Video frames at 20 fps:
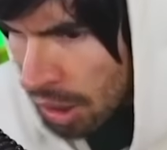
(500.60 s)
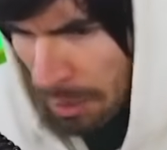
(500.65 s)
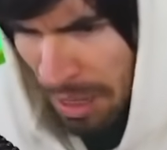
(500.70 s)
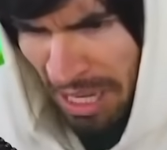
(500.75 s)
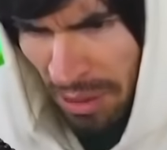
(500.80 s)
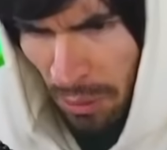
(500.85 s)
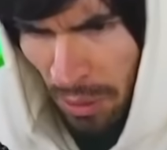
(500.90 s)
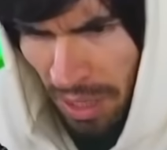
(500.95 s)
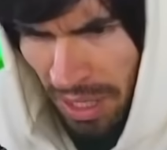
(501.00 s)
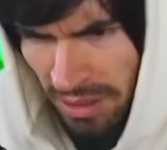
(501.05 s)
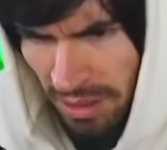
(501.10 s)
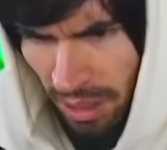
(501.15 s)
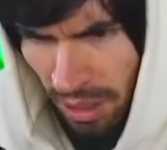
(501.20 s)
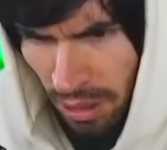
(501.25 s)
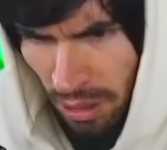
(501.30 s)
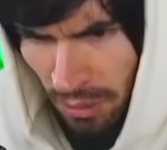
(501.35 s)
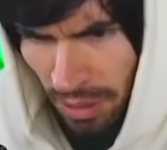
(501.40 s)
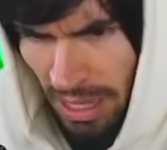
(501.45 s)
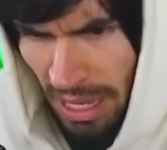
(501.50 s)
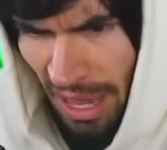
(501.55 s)
No me equivoqué,
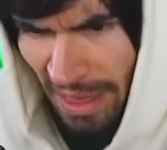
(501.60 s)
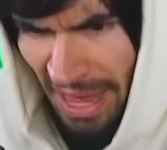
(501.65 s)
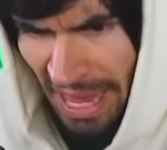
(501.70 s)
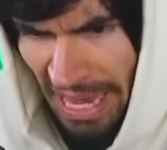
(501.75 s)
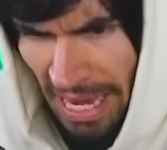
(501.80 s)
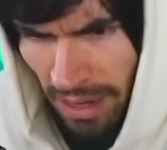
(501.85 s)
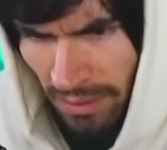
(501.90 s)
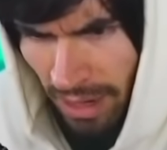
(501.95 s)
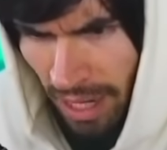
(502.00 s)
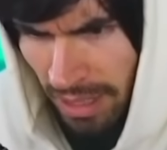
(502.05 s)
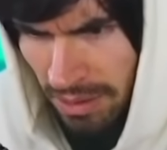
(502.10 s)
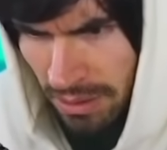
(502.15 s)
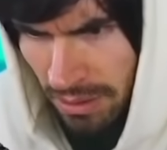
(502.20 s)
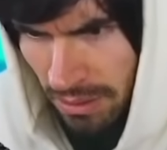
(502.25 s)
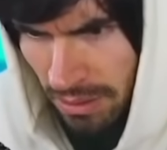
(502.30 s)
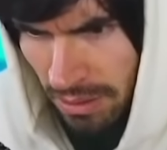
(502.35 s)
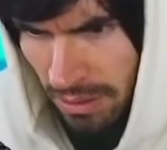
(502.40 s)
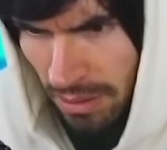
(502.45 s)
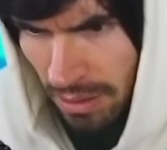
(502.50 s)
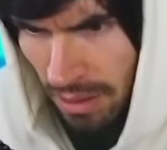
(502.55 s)
¿cierto? Venía de ahí el balazo.
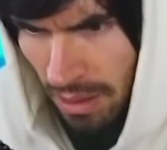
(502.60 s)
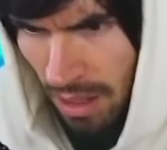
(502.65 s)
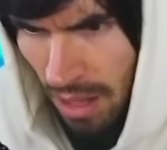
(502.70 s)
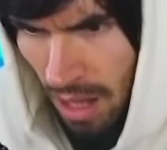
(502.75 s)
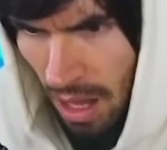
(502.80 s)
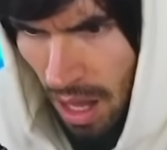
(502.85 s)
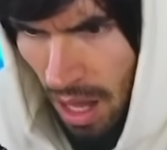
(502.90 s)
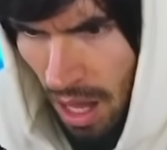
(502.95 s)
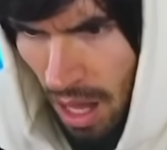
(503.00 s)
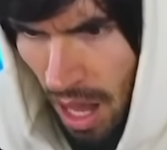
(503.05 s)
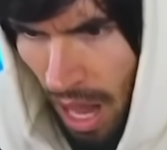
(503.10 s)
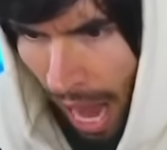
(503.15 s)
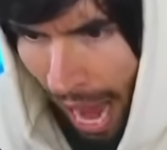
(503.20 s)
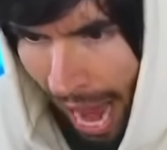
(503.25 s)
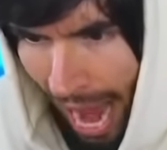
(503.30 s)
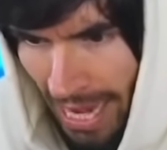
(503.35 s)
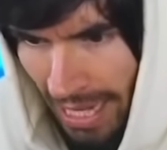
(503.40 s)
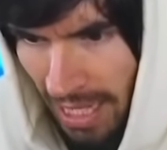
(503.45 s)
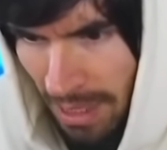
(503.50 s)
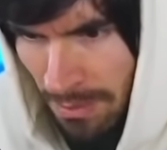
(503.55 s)
Sí.
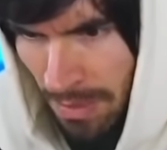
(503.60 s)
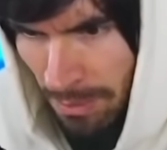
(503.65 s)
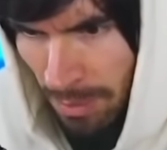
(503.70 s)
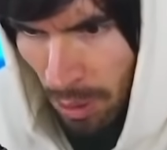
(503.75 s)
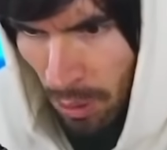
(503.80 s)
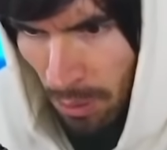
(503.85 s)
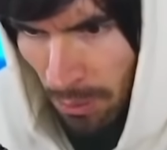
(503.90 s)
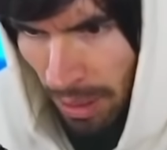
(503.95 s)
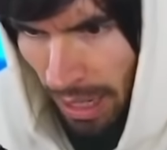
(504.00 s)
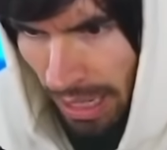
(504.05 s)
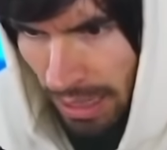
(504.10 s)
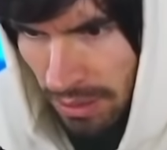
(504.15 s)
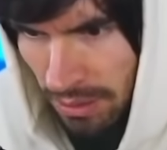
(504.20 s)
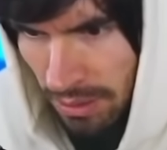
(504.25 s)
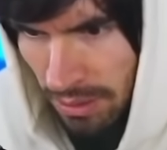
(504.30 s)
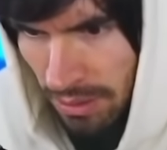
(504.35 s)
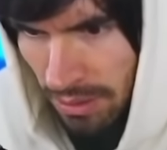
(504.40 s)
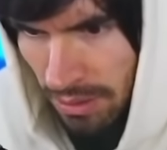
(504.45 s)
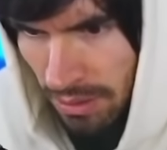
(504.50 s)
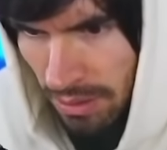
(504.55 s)
Alguien me pegó un balazo.
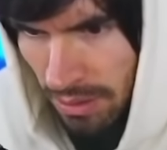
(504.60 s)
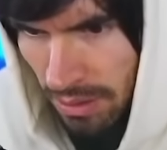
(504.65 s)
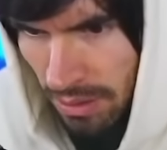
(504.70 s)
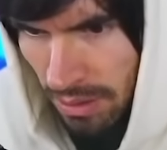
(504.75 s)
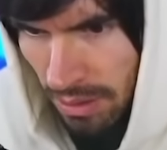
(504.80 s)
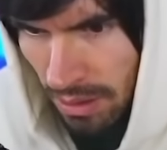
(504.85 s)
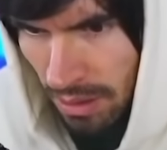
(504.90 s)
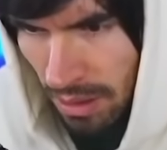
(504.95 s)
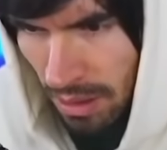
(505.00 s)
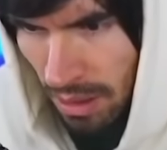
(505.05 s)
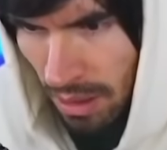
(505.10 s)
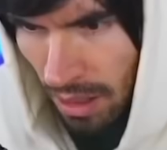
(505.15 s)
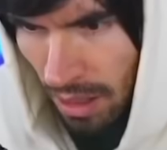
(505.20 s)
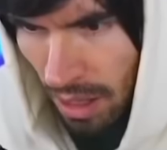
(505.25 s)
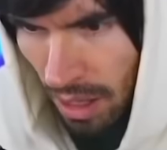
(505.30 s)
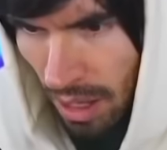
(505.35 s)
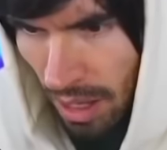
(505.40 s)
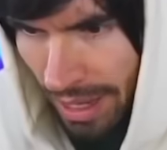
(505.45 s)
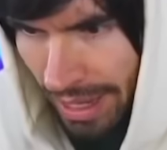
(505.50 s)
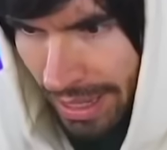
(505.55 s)
Arriba.
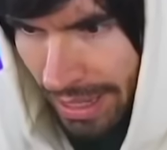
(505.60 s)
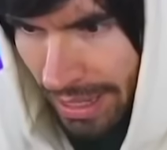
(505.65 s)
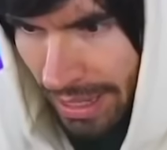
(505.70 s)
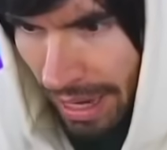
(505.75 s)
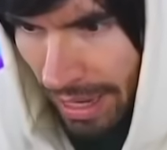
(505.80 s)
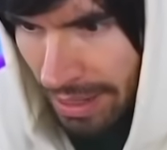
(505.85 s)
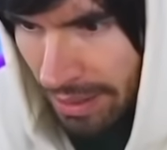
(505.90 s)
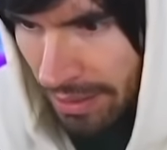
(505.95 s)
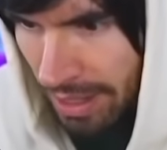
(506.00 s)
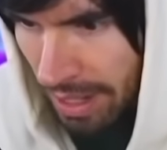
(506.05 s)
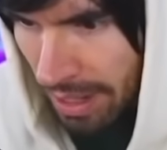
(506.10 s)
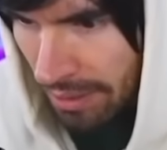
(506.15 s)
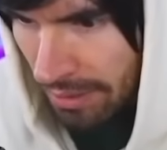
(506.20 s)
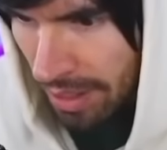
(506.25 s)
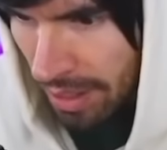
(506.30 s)
Ahí viene, ahí